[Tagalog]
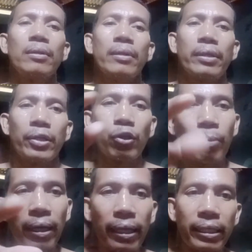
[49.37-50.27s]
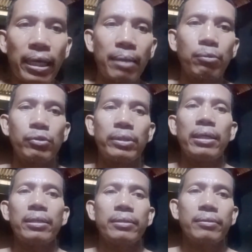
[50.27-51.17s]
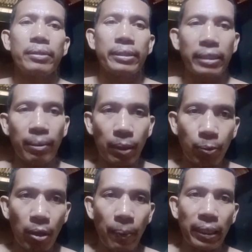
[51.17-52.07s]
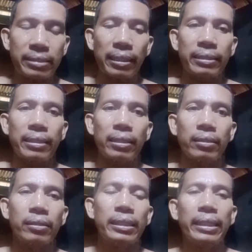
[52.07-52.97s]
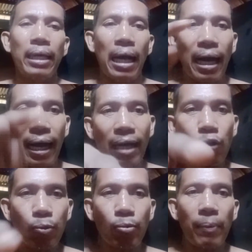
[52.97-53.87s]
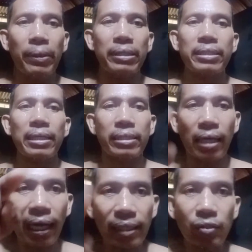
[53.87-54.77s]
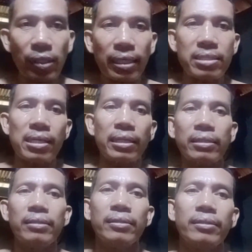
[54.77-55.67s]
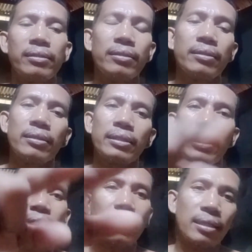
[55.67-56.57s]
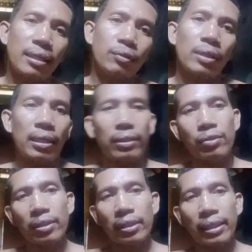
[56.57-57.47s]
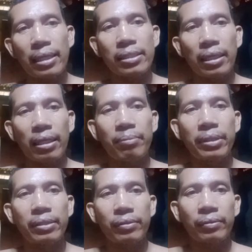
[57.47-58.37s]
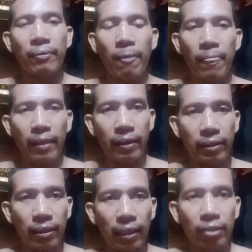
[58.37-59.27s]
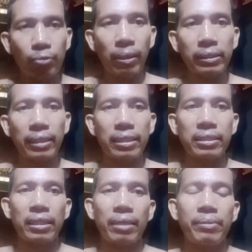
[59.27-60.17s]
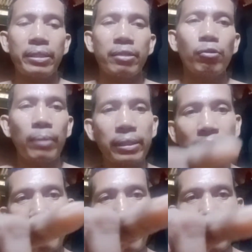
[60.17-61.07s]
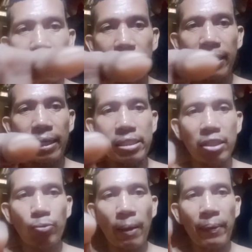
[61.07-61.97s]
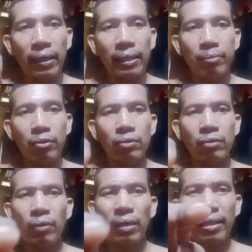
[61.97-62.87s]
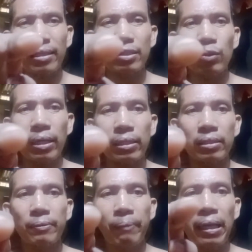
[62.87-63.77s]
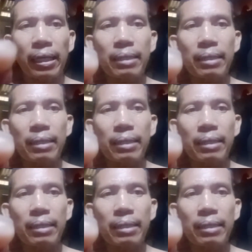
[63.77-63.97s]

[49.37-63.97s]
Yung mga hinahamon niya, hindi naman pumapalag sa kanya. Ako pumapalag sa kanya, ayaw niyang kasan. Tarantado talaga to si Tigasin ng Cavite. Oh. Ano ba Tigasin ng Cavite? Kung mandirigma ka, kahit sino papalagan mo. Huwag kang duwag palakan mo